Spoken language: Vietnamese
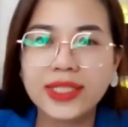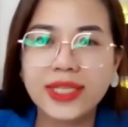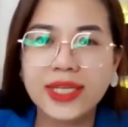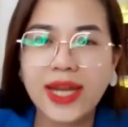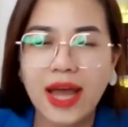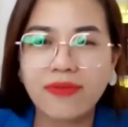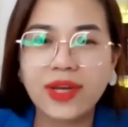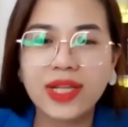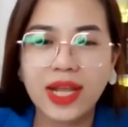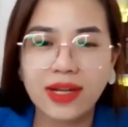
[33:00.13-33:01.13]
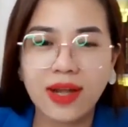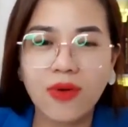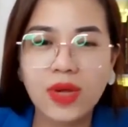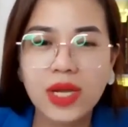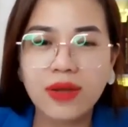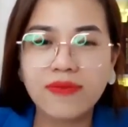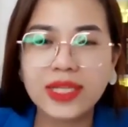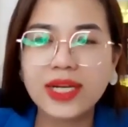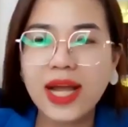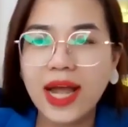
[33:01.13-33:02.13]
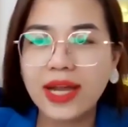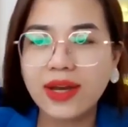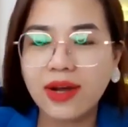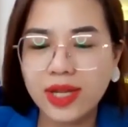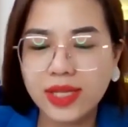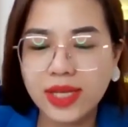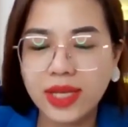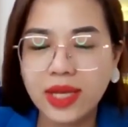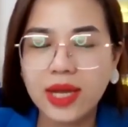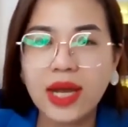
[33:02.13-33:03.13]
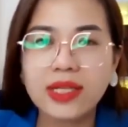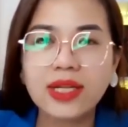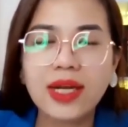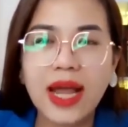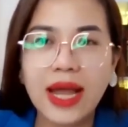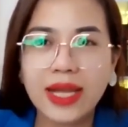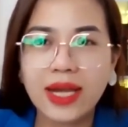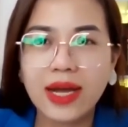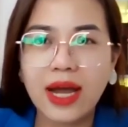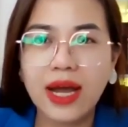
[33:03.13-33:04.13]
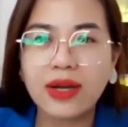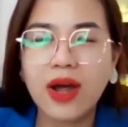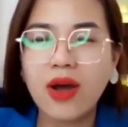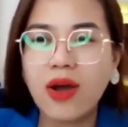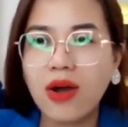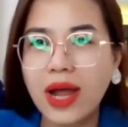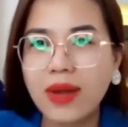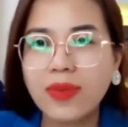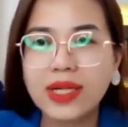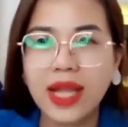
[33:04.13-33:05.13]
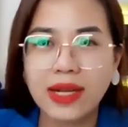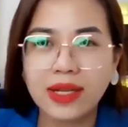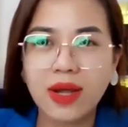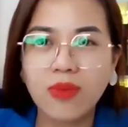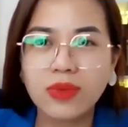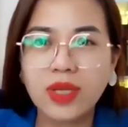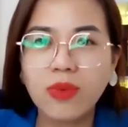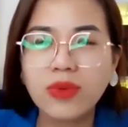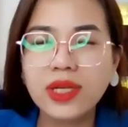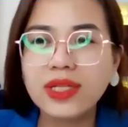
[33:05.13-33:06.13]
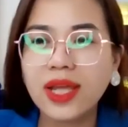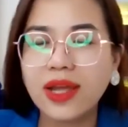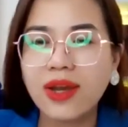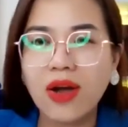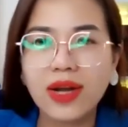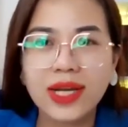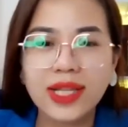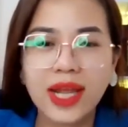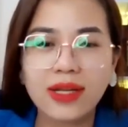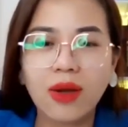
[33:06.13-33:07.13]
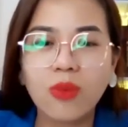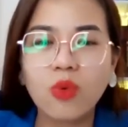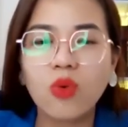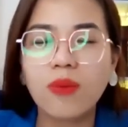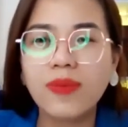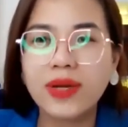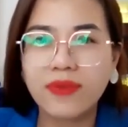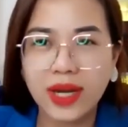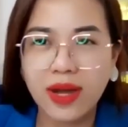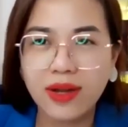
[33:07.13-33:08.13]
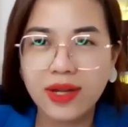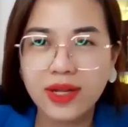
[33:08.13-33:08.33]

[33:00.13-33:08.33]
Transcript: anh chị đã về thành công và thứ hai đó là gì à, thứ hai à, đó họ ăn mừng thành công giống như thể đó là cái thành công của mình vậy đó